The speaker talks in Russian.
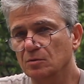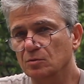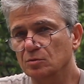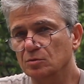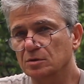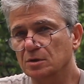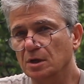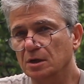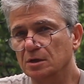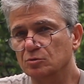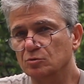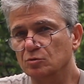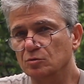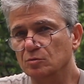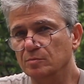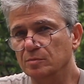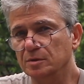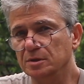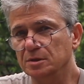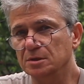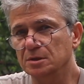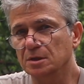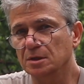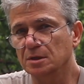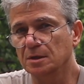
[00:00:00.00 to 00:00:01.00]
Вот как тут
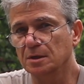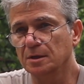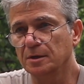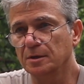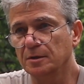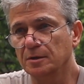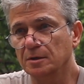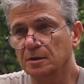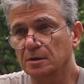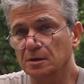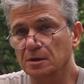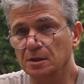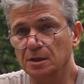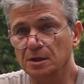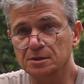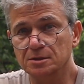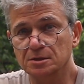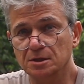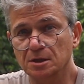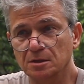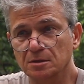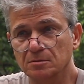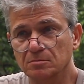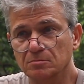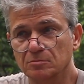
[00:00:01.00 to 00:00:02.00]
быть?
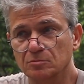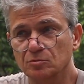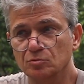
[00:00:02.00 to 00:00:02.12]
Глаза.